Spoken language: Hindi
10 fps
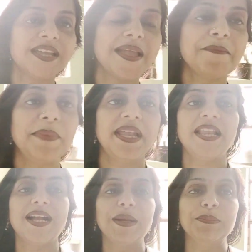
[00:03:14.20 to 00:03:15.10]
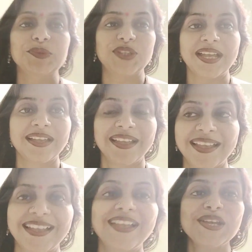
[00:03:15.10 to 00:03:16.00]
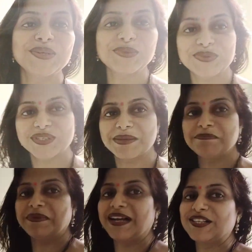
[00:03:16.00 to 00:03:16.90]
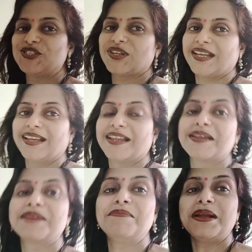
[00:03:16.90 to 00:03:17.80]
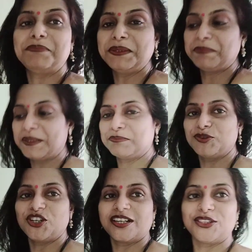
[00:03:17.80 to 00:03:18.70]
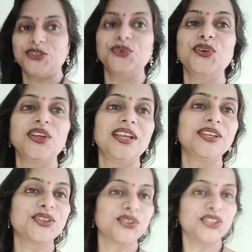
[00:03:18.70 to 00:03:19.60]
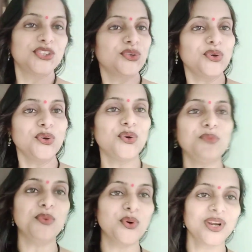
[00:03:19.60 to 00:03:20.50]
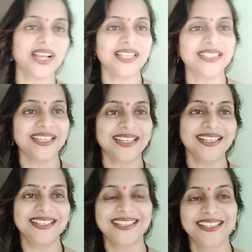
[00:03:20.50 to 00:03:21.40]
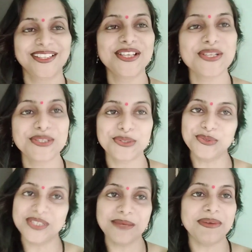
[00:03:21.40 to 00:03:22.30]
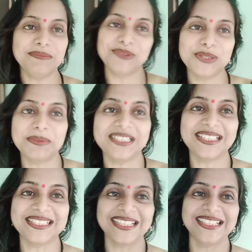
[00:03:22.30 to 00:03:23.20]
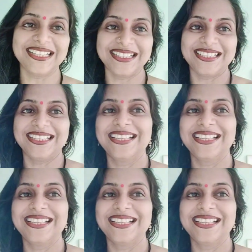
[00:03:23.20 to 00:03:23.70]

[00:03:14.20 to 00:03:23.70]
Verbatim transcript: पहला काम होता है उसके बाद जो है मैं अपनी पेट पूजा करती हूँ क्योंकि दोनों लोग को भोग लगा दिया ना तो उसके बाद मुझे बड़ी तसल्ली मिलती है